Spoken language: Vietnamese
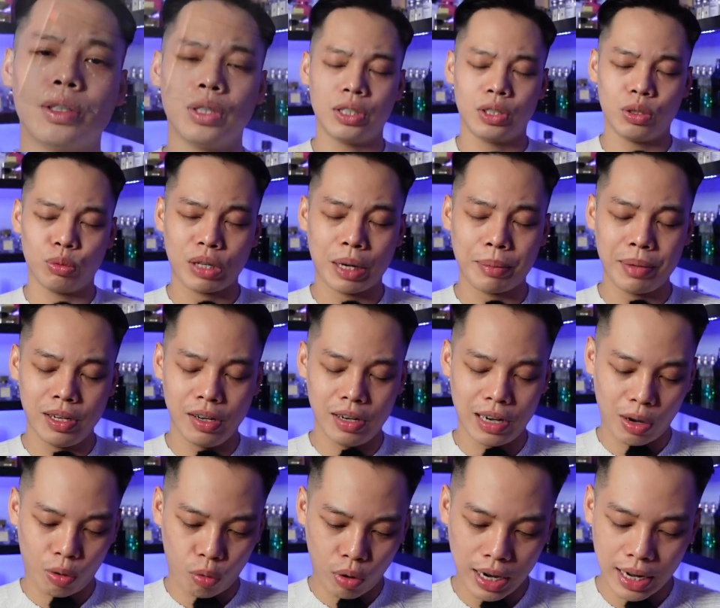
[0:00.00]
rồi chúng ta bây giờ
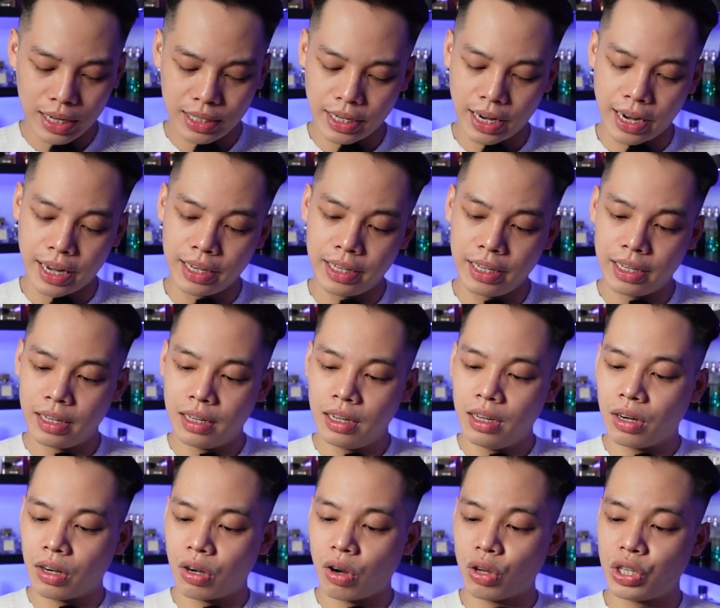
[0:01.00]
lại quay lại trẻ đi
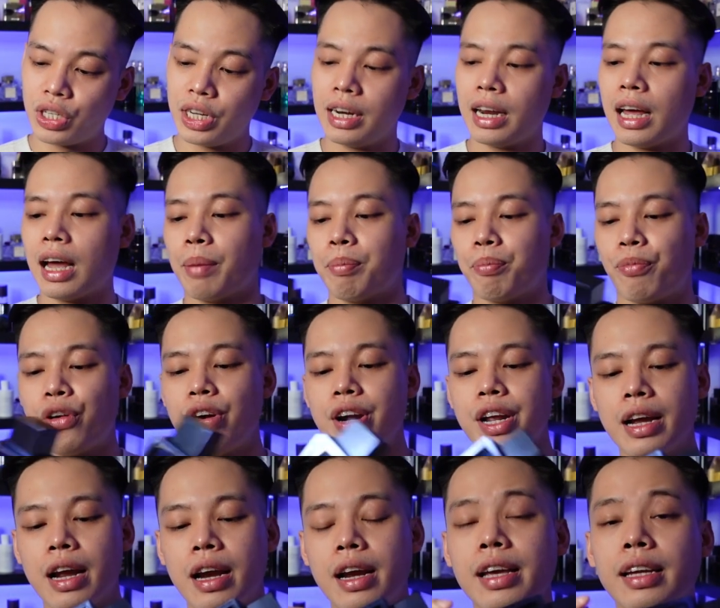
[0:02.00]
đó chính là
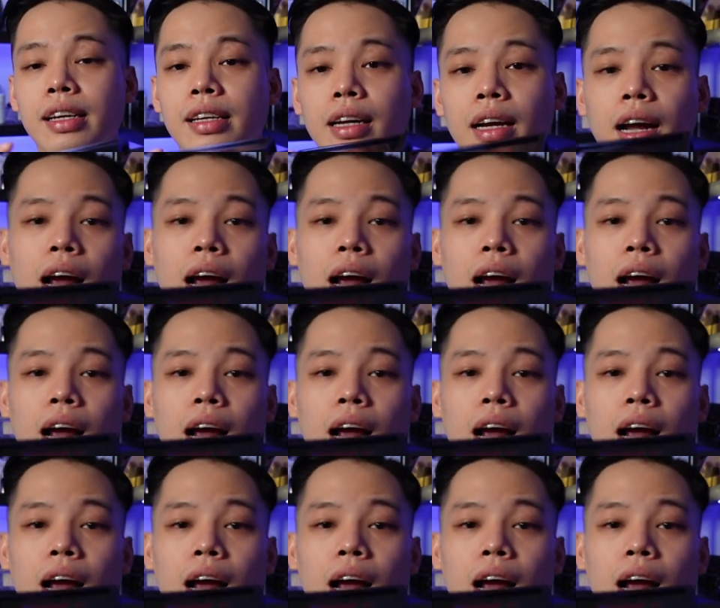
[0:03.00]
Pretty Elite